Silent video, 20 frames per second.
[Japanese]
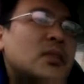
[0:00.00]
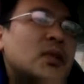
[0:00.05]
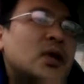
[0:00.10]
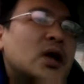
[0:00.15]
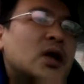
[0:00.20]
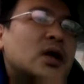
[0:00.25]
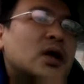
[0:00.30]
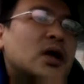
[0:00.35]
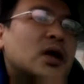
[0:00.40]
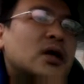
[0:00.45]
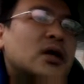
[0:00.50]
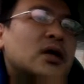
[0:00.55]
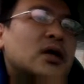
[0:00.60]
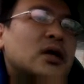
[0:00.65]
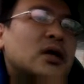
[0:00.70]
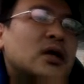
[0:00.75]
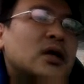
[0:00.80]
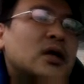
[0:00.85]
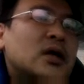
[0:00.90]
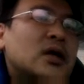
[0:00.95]
だから、
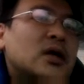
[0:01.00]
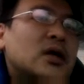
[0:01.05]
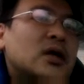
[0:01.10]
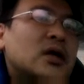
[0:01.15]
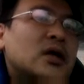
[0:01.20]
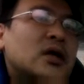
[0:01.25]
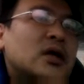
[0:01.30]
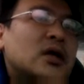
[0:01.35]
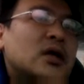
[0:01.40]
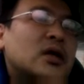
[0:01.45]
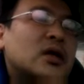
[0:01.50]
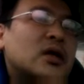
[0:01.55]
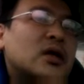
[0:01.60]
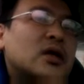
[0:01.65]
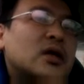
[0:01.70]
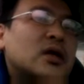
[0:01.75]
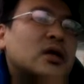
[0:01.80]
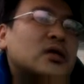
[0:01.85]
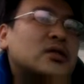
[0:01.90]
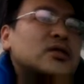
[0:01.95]
えー
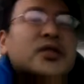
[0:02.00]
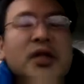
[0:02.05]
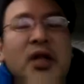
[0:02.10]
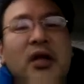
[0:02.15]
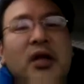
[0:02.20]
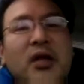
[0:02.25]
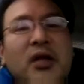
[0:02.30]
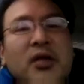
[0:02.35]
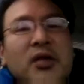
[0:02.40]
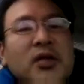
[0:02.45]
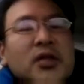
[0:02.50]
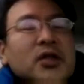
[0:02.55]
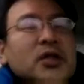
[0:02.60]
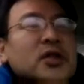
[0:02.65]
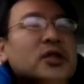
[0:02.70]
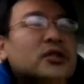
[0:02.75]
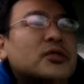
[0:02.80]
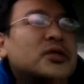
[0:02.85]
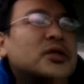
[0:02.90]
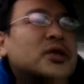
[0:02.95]
そうですね。
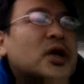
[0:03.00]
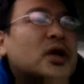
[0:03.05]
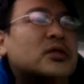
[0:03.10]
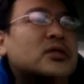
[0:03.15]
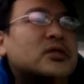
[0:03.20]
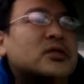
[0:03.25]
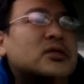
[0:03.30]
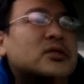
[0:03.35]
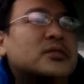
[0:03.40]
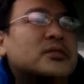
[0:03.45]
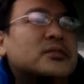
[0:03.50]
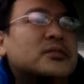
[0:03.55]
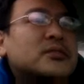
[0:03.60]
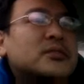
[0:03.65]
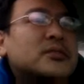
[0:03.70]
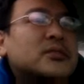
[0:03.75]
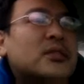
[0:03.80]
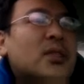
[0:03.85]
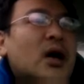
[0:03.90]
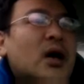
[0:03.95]
とにかく、
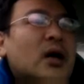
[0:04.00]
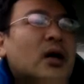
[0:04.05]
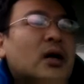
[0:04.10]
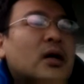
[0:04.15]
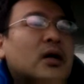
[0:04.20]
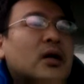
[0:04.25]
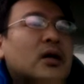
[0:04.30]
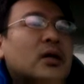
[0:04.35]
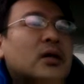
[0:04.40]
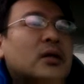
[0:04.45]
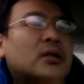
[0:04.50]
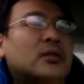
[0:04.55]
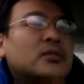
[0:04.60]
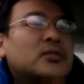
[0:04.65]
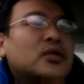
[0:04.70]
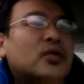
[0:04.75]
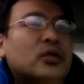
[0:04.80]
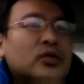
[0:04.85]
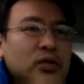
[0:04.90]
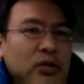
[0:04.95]
まあ、
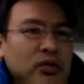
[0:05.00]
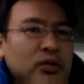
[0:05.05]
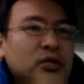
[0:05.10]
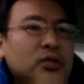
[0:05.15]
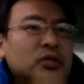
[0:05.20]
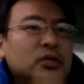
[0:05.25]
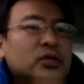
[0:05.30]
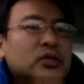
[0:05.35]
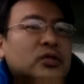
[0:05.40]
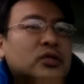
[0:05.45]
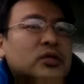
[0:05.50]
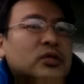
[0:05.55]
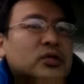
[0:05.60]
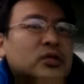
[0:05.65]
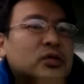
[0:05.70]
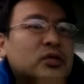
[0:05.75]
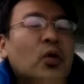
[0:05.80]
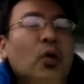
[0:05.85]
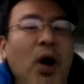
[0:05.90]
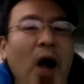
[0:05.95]
ブログ、
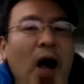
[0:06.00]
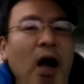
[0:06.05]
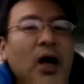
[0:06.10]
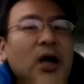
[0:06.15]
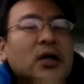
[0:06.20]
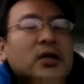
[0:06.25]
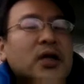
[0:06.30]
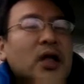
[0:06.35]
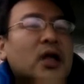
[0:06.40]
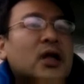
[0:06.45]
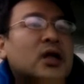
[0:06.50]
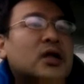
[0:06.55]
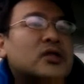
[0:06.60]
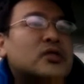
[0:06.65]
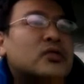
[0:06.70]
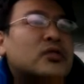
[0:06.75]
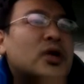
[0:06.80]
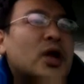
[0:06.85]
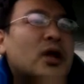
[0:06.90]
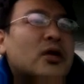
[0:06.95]
動画、ね、
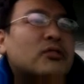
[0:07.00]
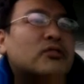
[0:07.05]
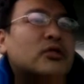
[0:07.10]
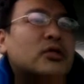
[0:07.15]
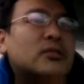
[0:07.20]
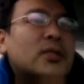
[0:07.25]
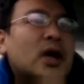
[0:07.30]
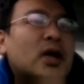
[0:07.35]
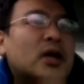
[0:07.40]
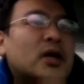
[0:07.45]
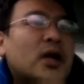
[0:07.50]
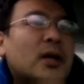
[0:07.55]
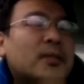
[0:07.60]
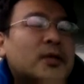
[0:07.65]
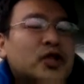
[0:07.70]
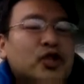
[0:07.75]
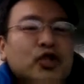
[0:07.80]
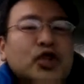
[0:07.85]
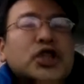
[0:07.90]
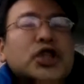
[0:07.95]
そこら辺を、まあ、やっ
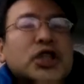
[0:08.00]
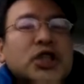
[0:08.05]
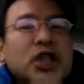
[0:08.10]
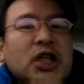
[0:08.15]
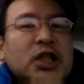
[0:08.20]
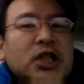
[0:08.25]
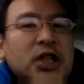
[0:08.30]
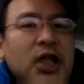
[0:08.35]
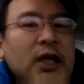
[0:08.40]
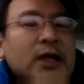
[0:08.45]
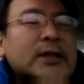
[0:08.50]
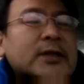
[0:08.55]
ぱ中心的に、